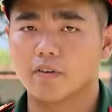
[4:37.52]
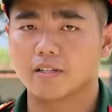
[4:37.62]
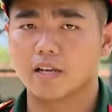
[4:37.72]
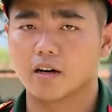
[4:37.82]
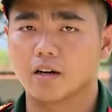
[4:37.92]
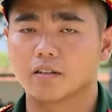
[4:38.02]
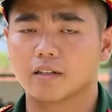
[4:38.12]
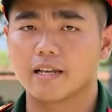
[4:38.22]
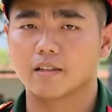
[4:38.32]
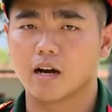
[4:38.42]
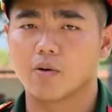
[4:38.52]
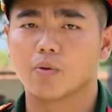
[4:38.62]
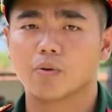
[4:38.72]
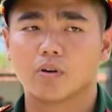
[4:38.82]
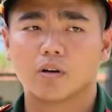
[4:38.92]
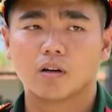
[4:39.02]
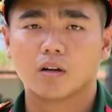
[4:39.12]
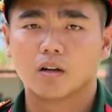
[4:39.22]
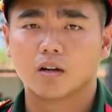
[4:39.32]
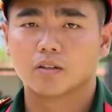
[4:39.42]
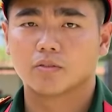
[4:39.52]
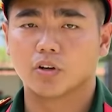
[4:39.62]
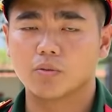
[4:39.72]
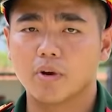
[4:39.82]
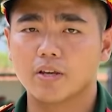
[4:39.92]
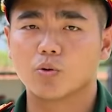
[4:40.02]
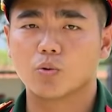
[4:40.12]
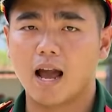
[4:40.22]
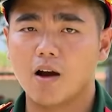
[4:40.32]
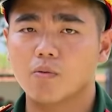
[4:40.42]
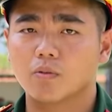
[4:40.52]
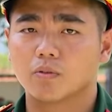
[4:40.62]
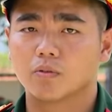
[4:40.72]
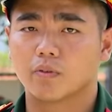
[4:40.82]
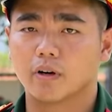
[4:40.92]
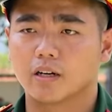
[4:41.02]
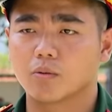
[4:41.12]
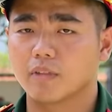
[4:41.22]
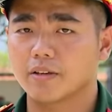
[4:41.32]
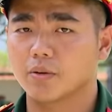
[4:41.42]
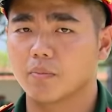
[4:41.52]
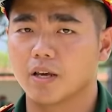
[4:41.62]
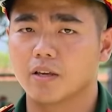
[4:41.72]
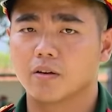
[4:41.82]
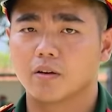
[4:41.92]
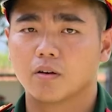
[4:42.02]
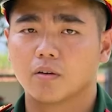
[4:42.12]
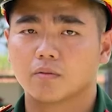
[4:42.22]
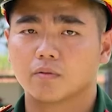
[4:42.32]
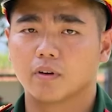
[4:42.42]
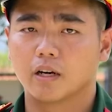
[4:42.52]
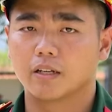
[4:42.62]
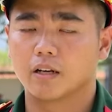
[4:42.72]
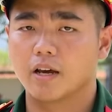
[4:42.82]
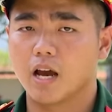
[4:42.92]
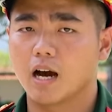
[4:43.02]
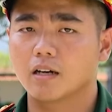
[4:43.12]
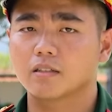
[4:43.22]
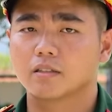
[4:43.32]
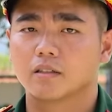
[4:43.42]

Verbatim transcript: vị xác định ngay từ đầu, chuẩn bị chu đáo về công tác chuẩn bị, về nơi ở,